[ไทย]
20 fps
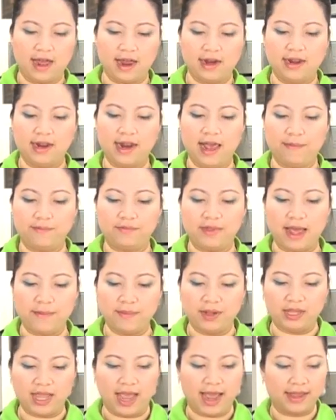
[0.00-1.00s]
อันนี้แหละ
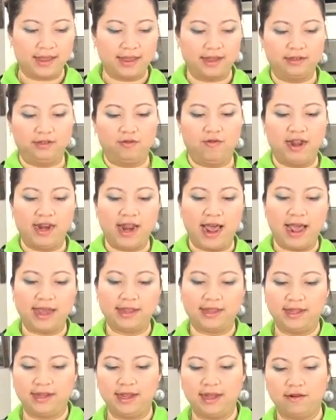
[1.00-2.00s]
น้ำผัดไทยจะช่วยได้
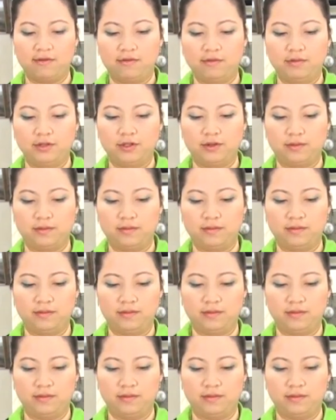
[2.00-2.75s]
ทีเดียวคุณผู้ชม